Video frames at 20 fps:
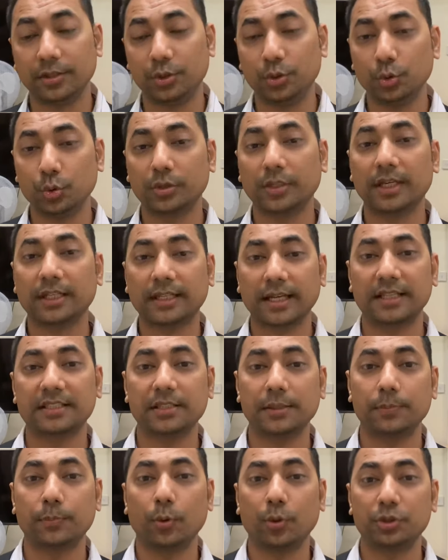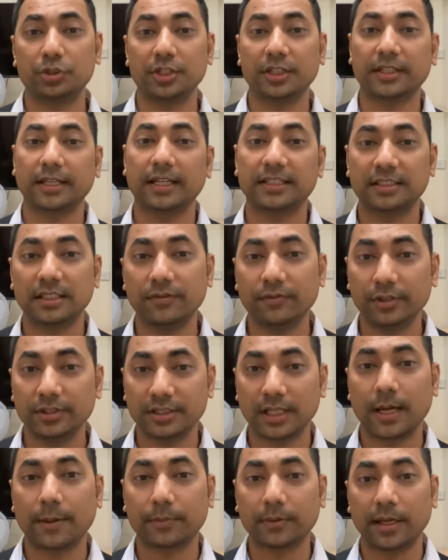यूके कैसे पहुंचे कैसे
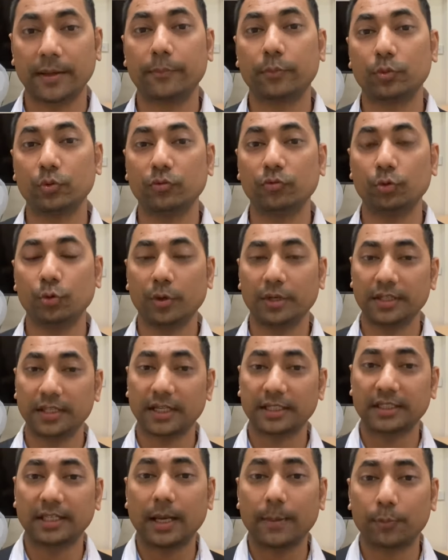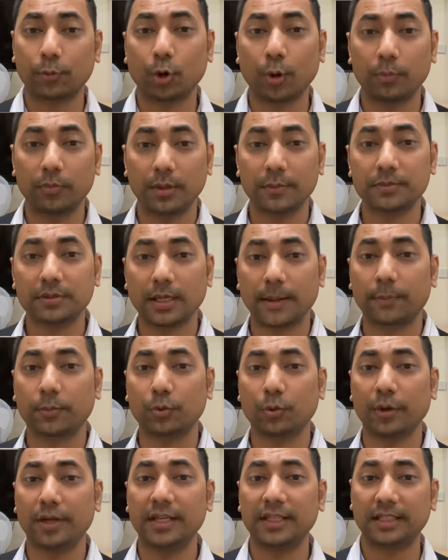वीज़ा आपका अप्रूव हुआ या क्या प्रॉब्लम्स
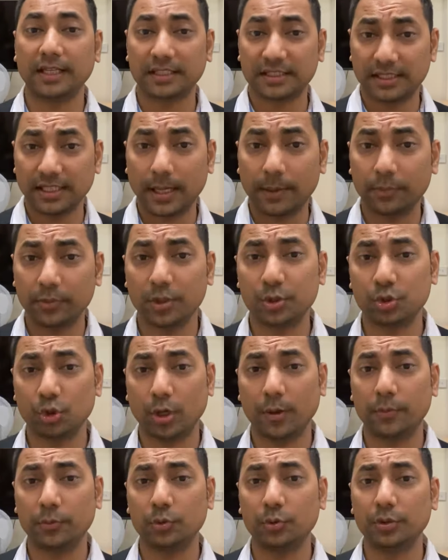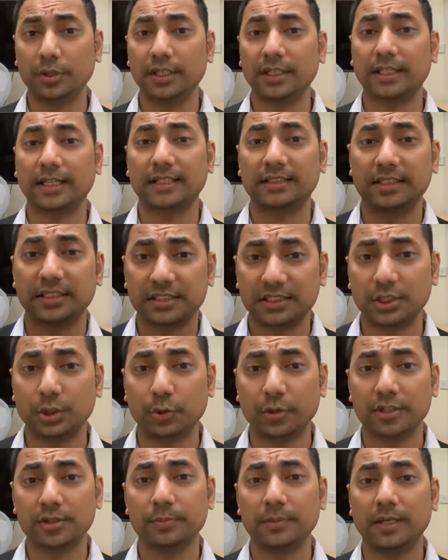आपको आई कैसे आपने जॉब ढूंढी कैसे सी
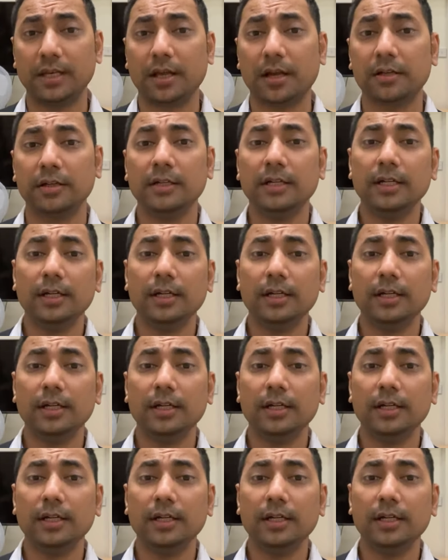मिला